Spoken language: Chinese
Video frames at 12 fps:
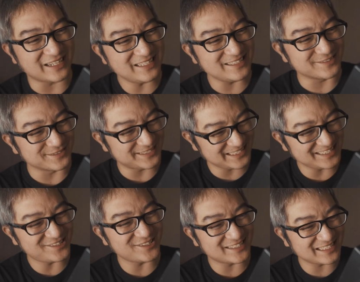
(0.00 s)
哎，有兴
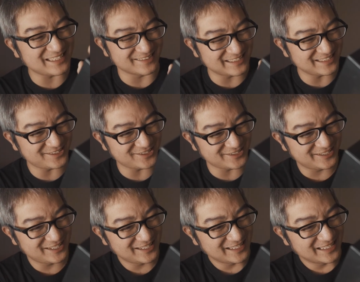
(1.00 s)
趣这个有兴趣，
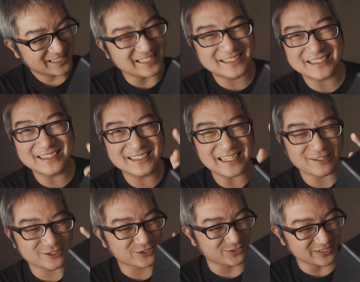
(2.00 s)
可以试试在我
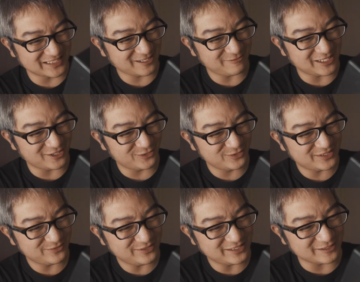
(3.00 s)
索尼上面录
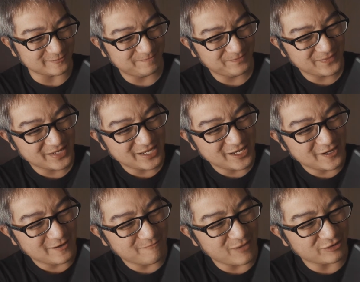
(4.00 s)
制
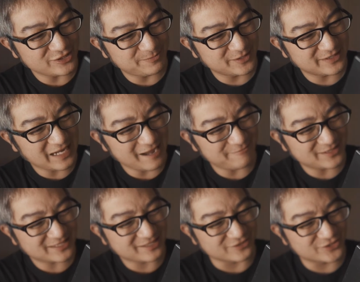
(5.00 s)
video，multiple
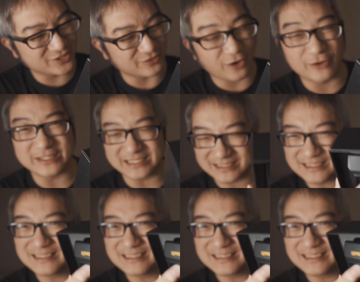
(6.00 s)
camera control， 哦，你